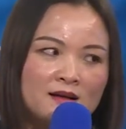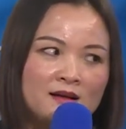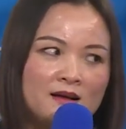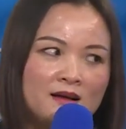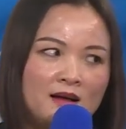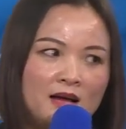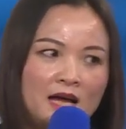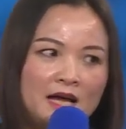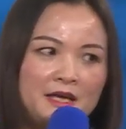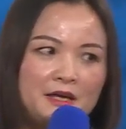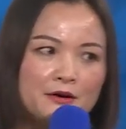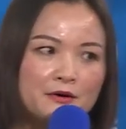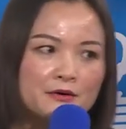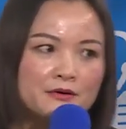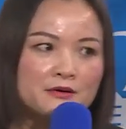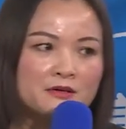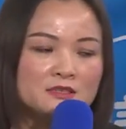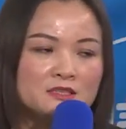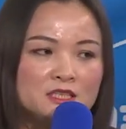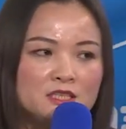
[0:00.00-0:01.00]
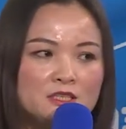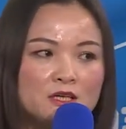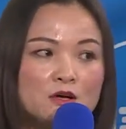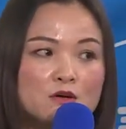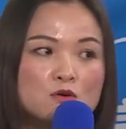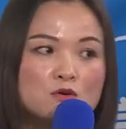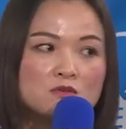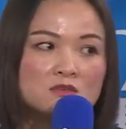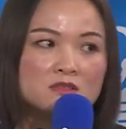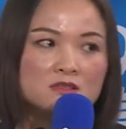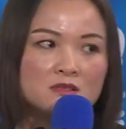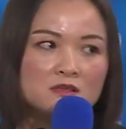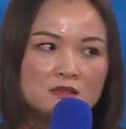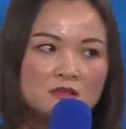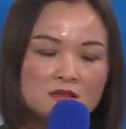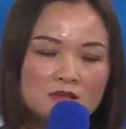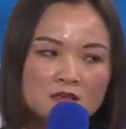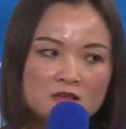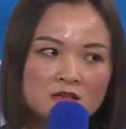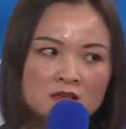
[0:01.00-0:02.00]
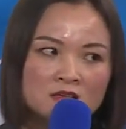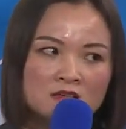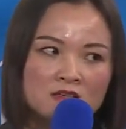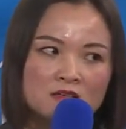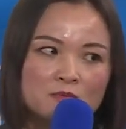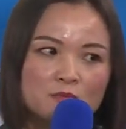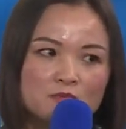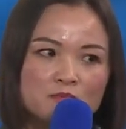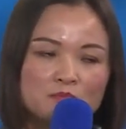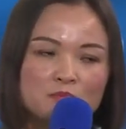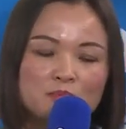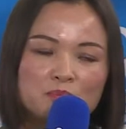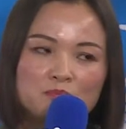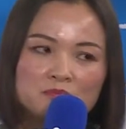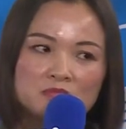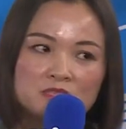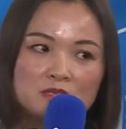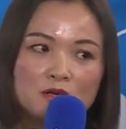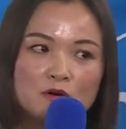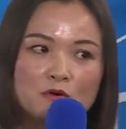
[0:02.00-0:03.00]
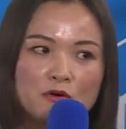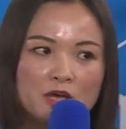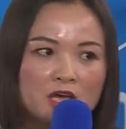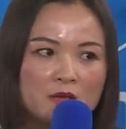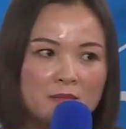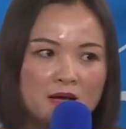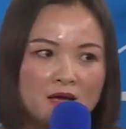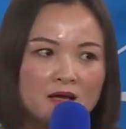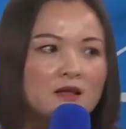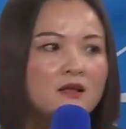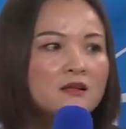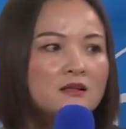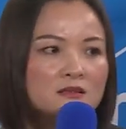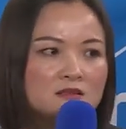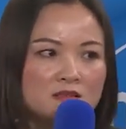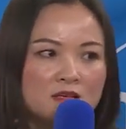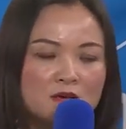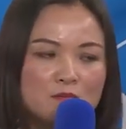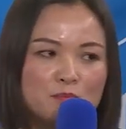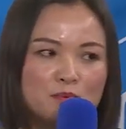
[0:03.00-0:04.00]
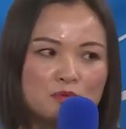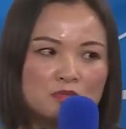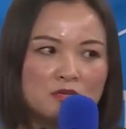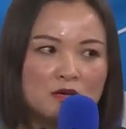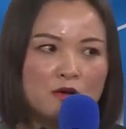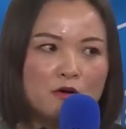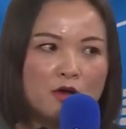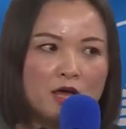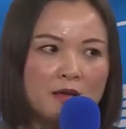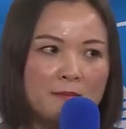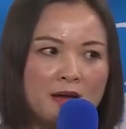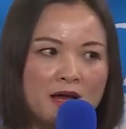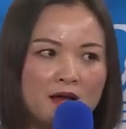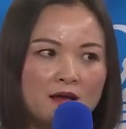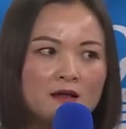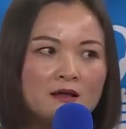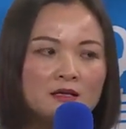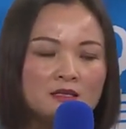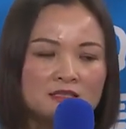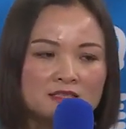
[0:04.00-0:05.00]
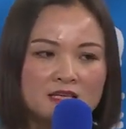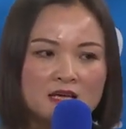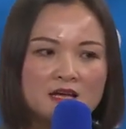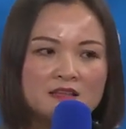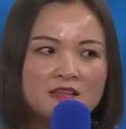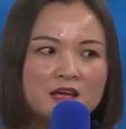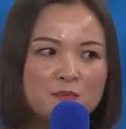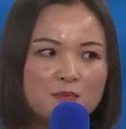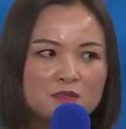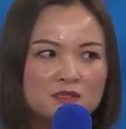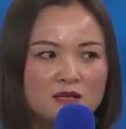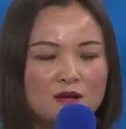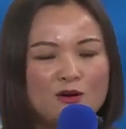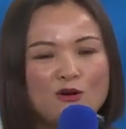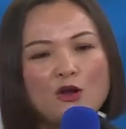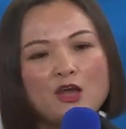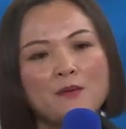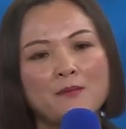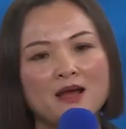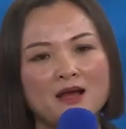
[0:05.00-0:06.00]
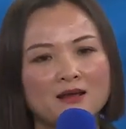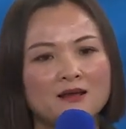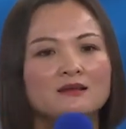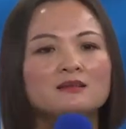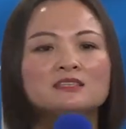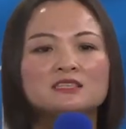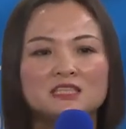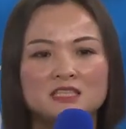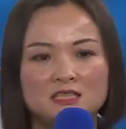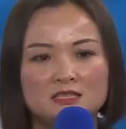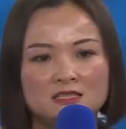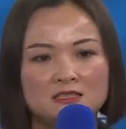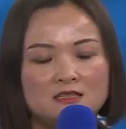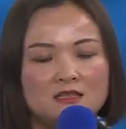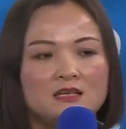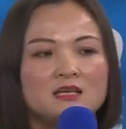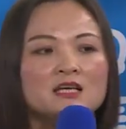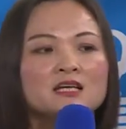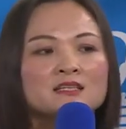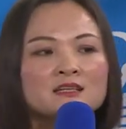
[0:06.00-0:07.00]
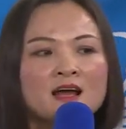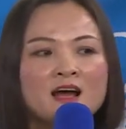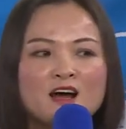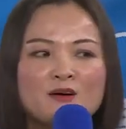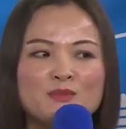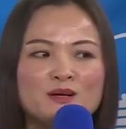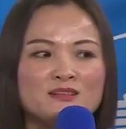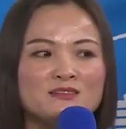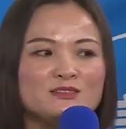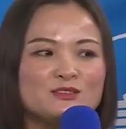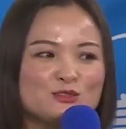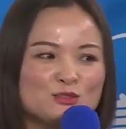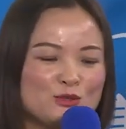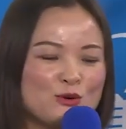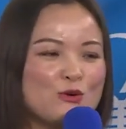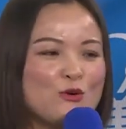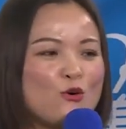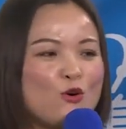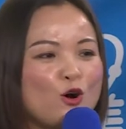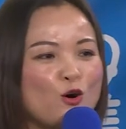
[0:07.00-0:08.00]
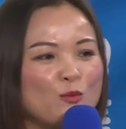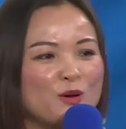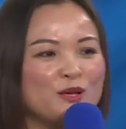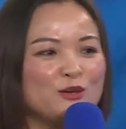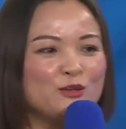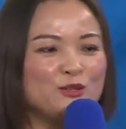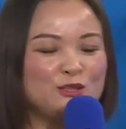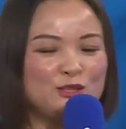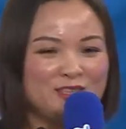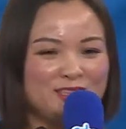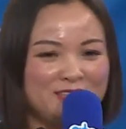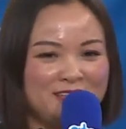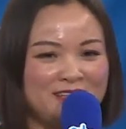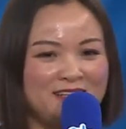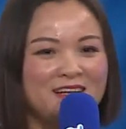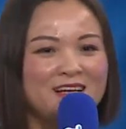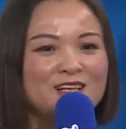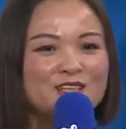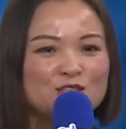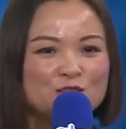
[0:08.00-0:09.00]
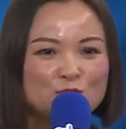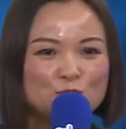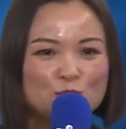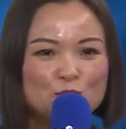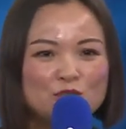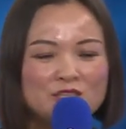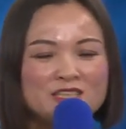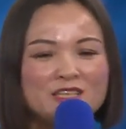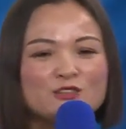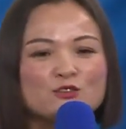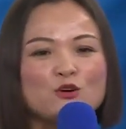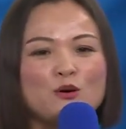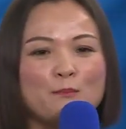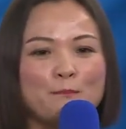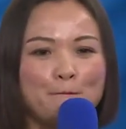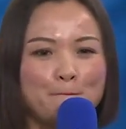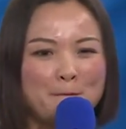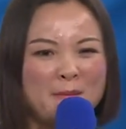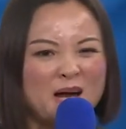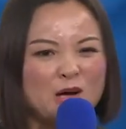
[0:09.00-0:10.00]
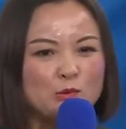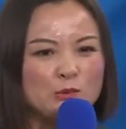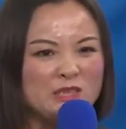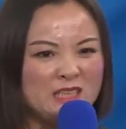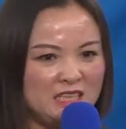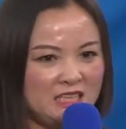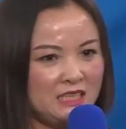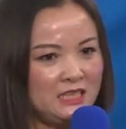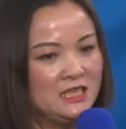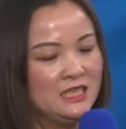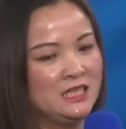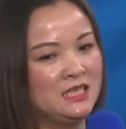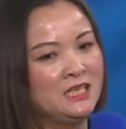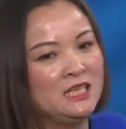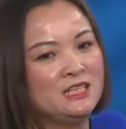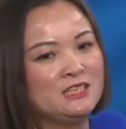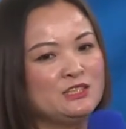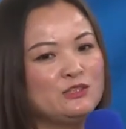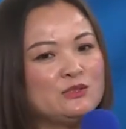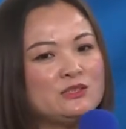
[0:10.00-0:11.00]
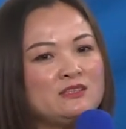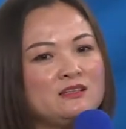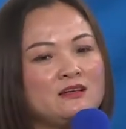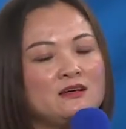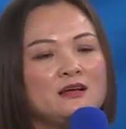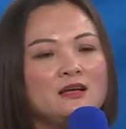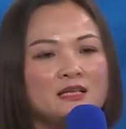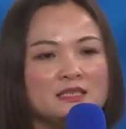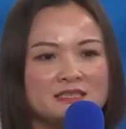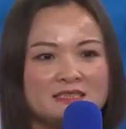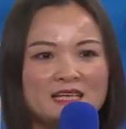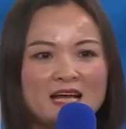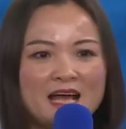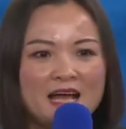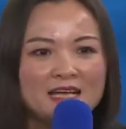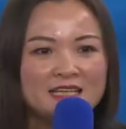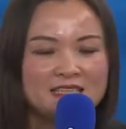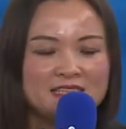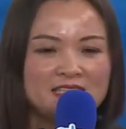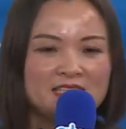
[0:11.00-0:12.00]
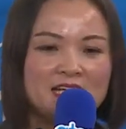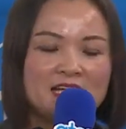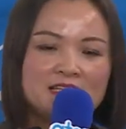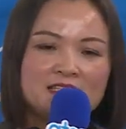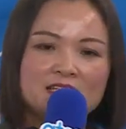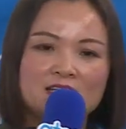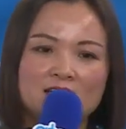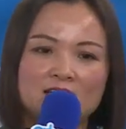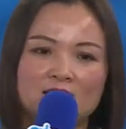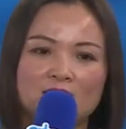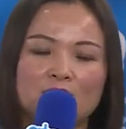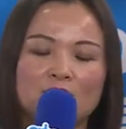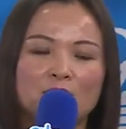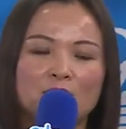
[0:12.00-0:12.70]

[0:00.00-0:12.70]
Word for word: 还有，你的公司收费吗？真不收费吗？真的不收费吗？其实。他们中国我们有一个俗语叫做“猫腻”，就是在借着